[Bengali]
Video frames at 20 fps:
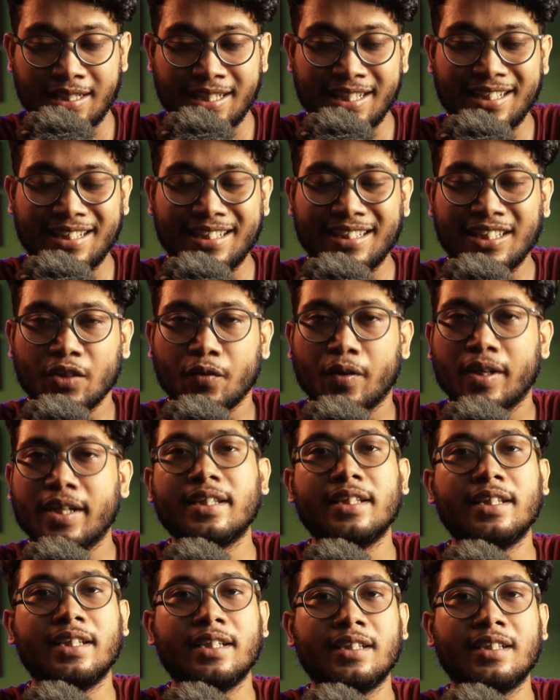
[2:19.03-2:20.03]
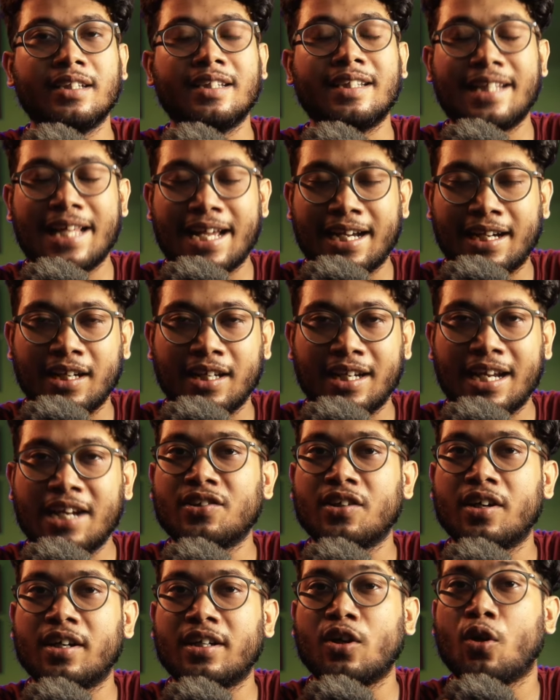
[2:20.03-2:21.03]
ঠিক দিওয়ালির দিন দেখার
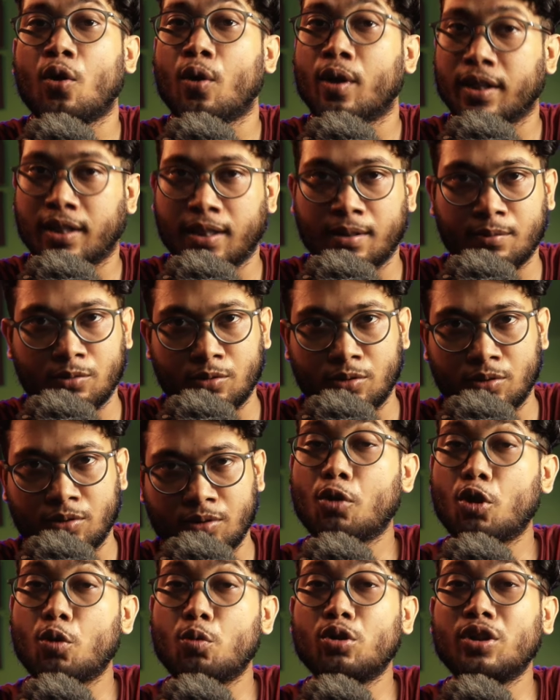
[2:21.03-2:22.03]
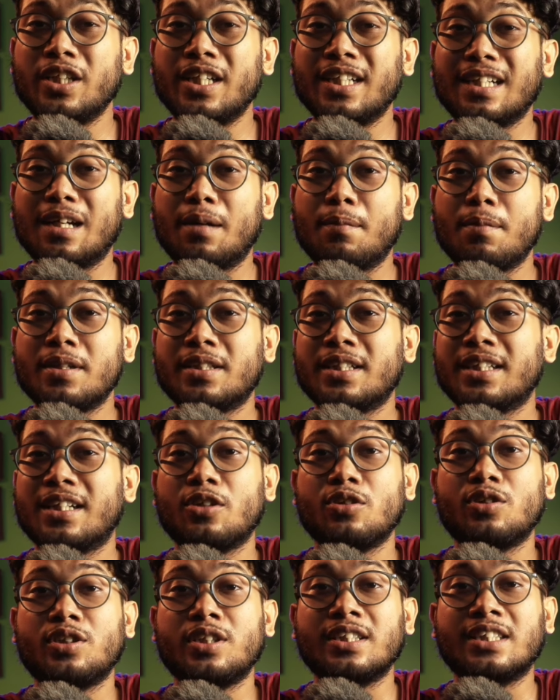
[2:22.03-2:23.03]
এই ট্রেলারটা হয় কেমন পরবর্তী যেটা আপডেট
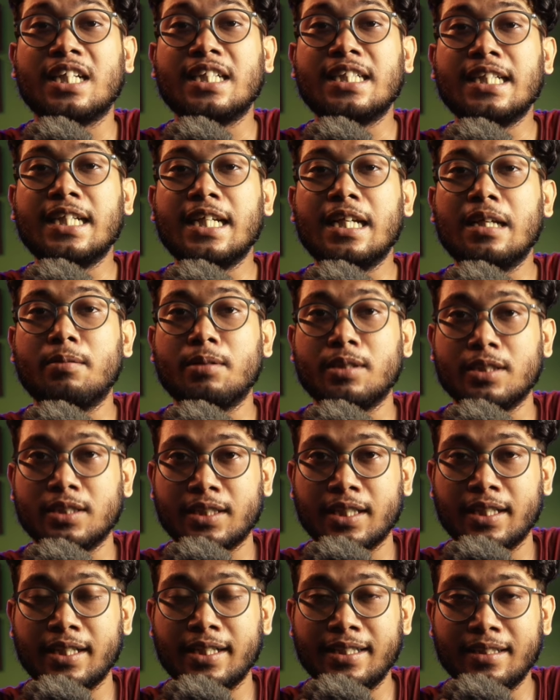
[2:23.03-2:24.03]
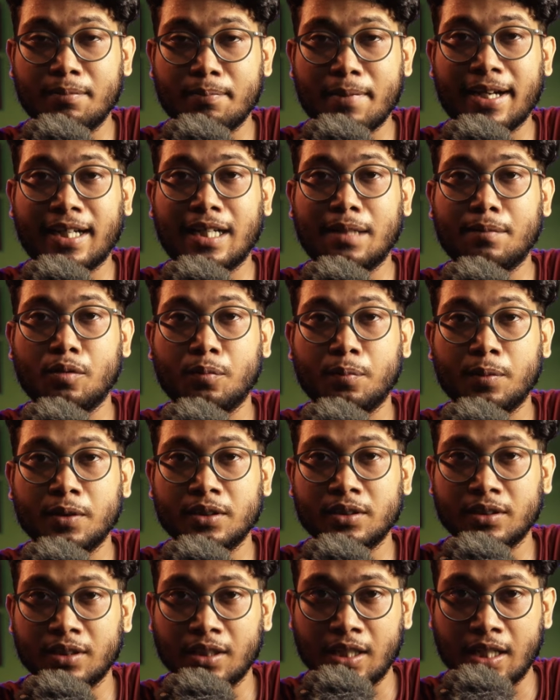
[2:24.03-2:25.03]
সেটা হচ্ছে সাঞ্জেলীলা ভনসালির ম্যাগনাম
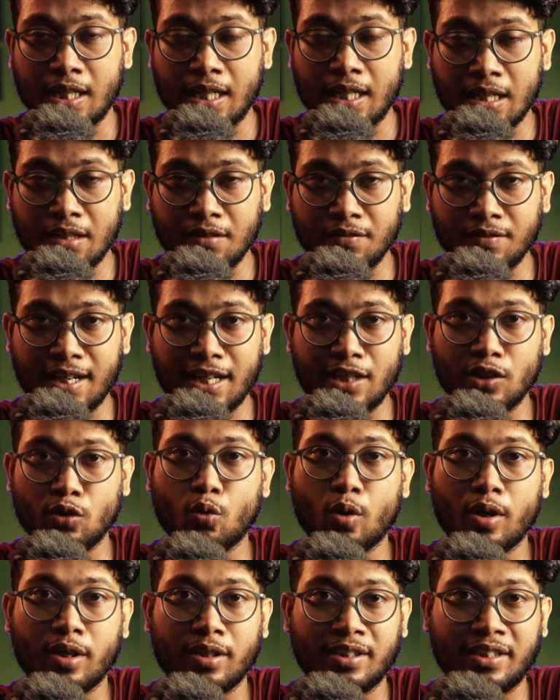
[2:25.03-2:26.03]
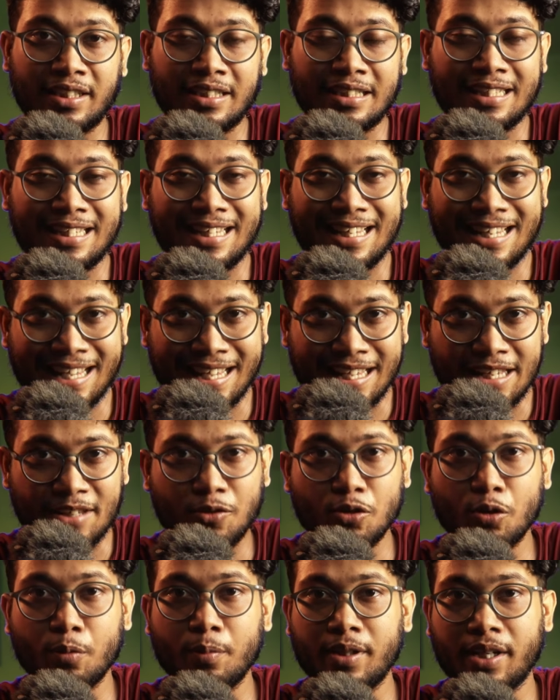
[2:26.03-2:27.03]
ওপাস লাভ অ্যান্ড ওয়ার নিয়ে এই
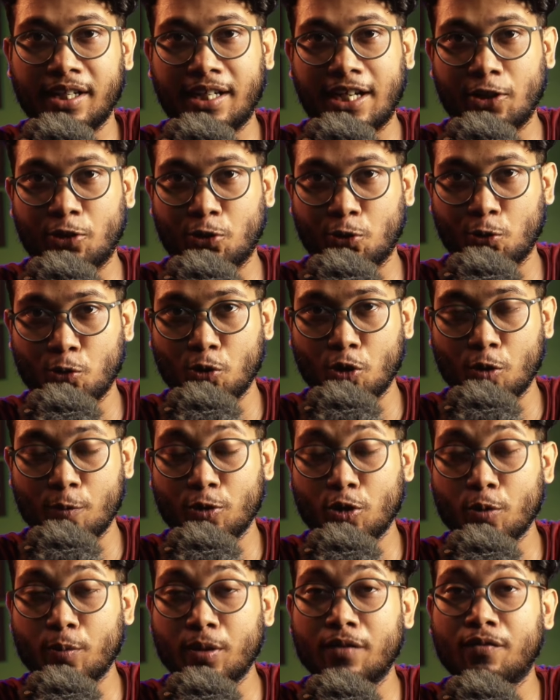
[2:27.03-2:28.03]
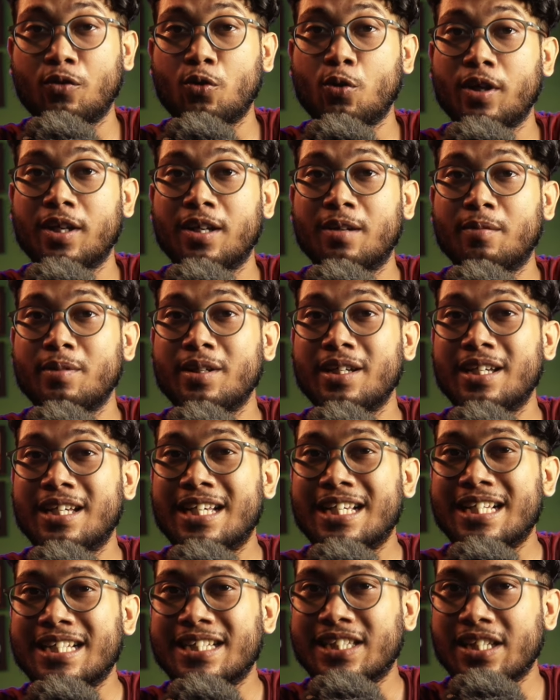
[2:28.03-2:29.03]
ছবিটার কাজ শুরু হবে ছবিটা ফ্লোরে যাবে
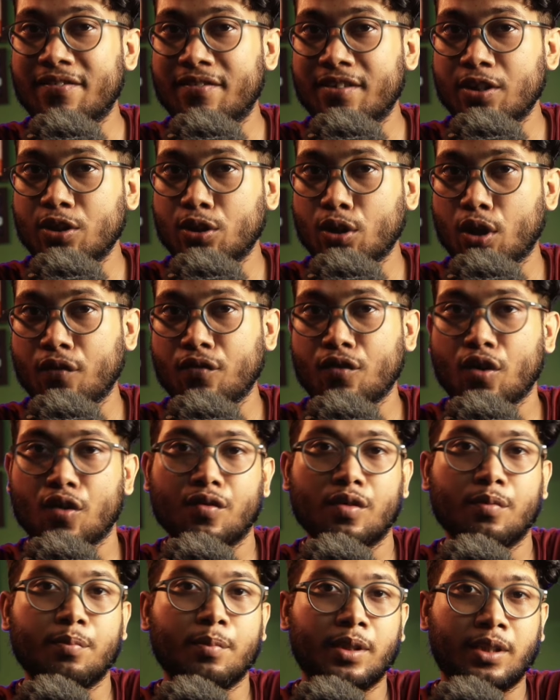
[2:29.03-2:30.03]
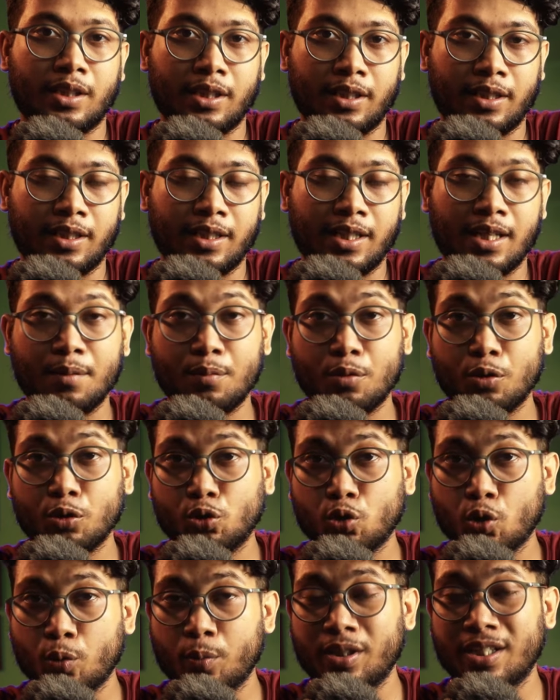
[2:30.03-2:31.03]
সেভেন্থ অফ নভেম্বর থেকে এবং
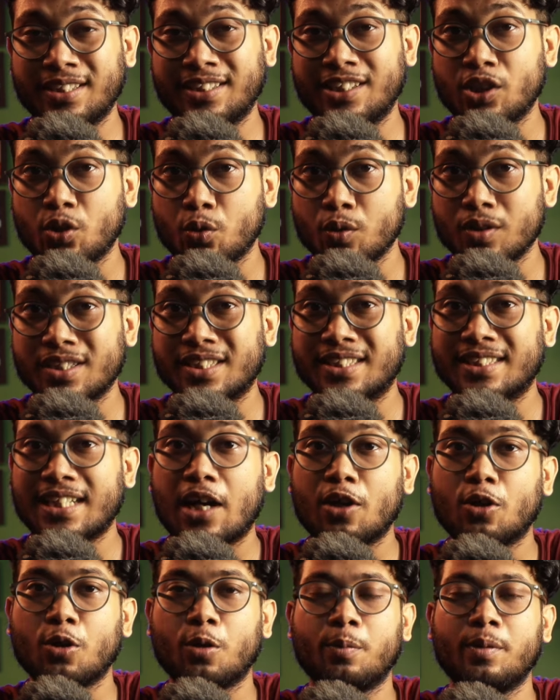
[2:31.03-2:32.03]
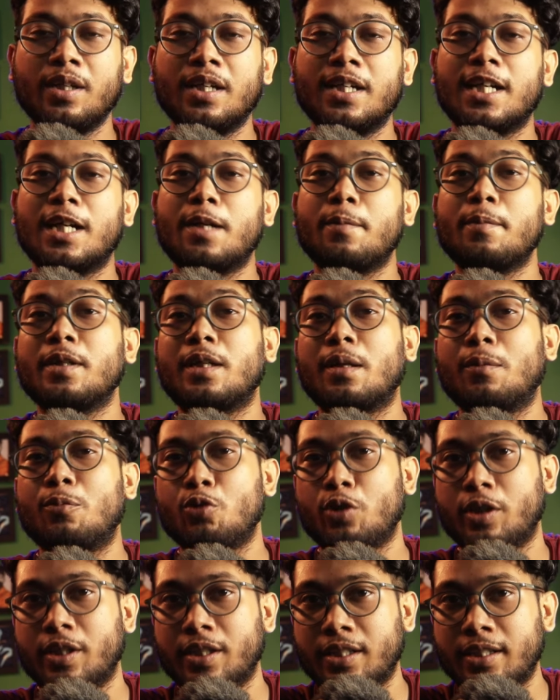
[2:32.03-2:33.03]
ছবিটার সিকোয়েন্স স্টার্ট হবে রণবীর
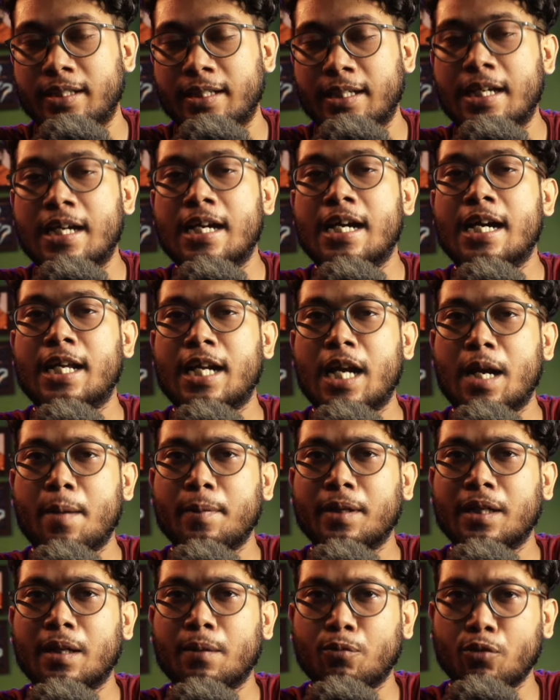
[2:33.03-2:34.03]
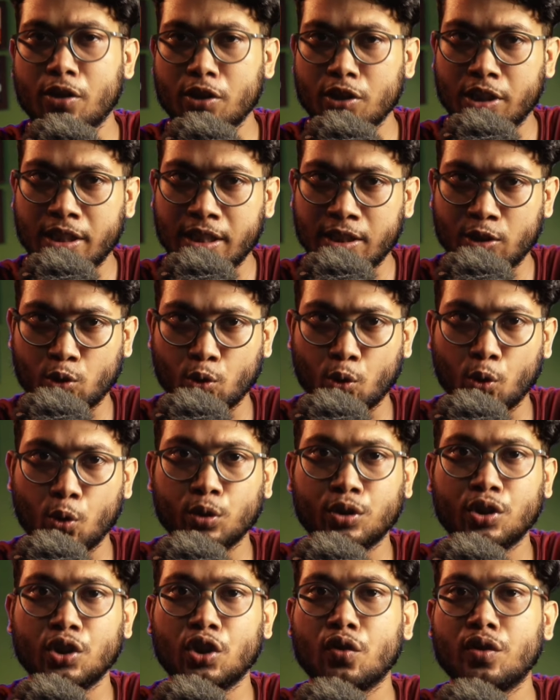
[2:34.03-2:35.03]
কাপুরকে দিয়ে রণবীর কাপুরের যে
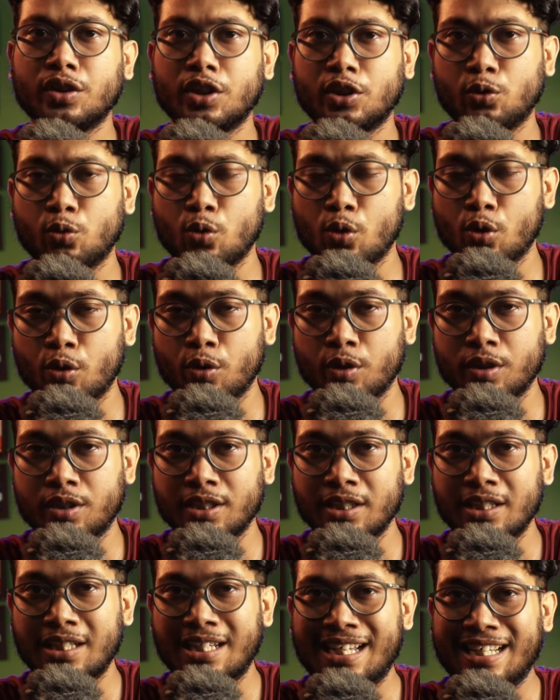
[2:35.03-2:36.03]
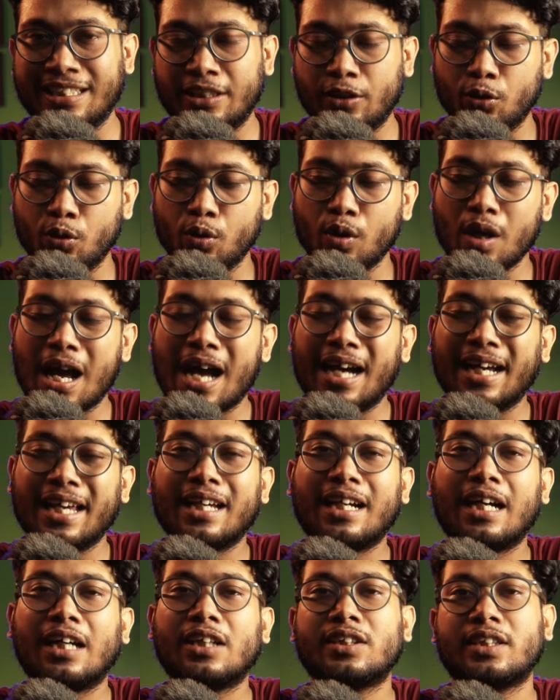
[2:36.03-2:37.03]
সোলো সিকোয়েন্সেসগুলো রয়েছে সেগুলোর
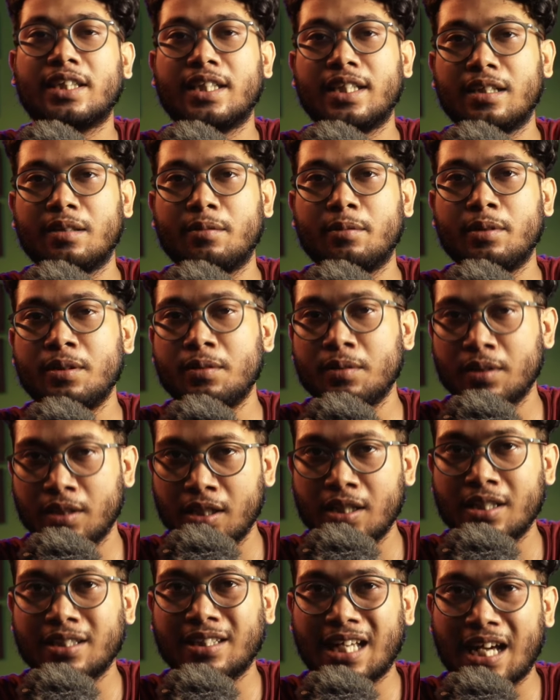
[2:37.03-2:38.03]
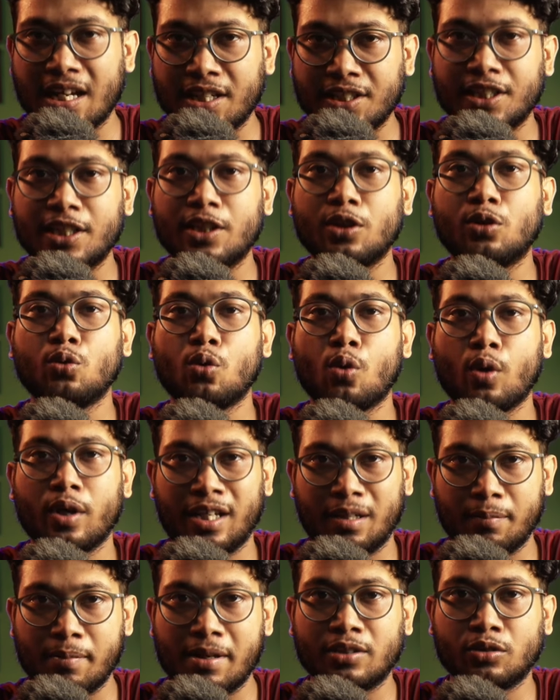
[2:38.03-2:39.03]
আগে কাজ সেরে নেবেন তার যেহেতু
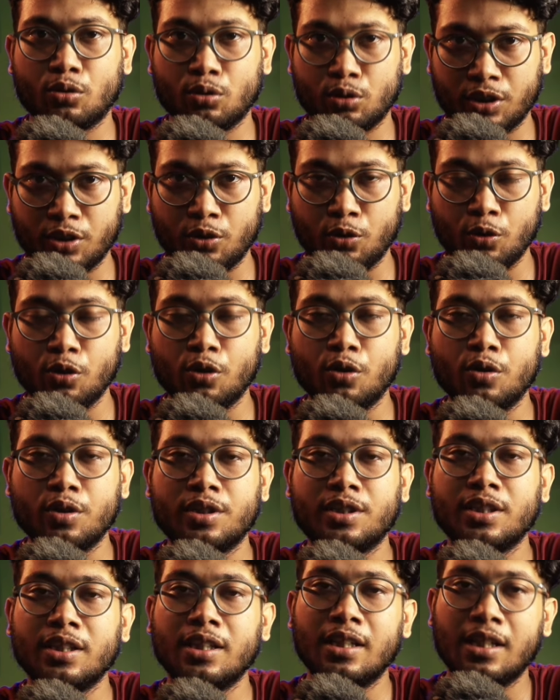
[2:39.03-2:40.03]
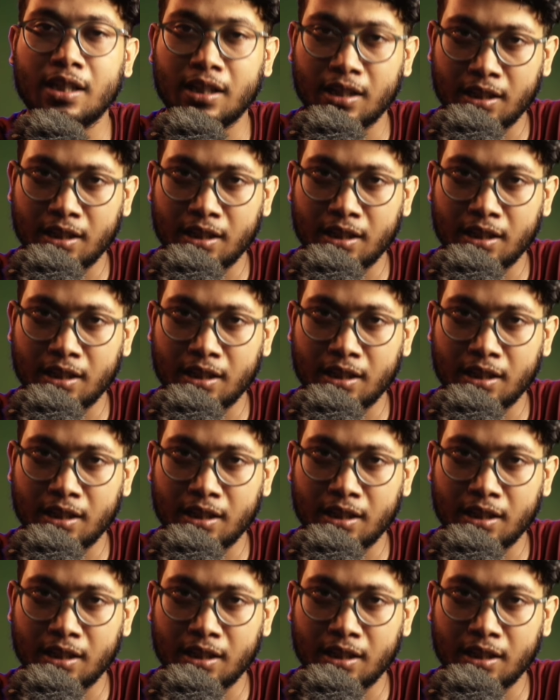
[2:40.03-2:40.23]
অনেক ব্যস্ত শিডিউল রয়েছে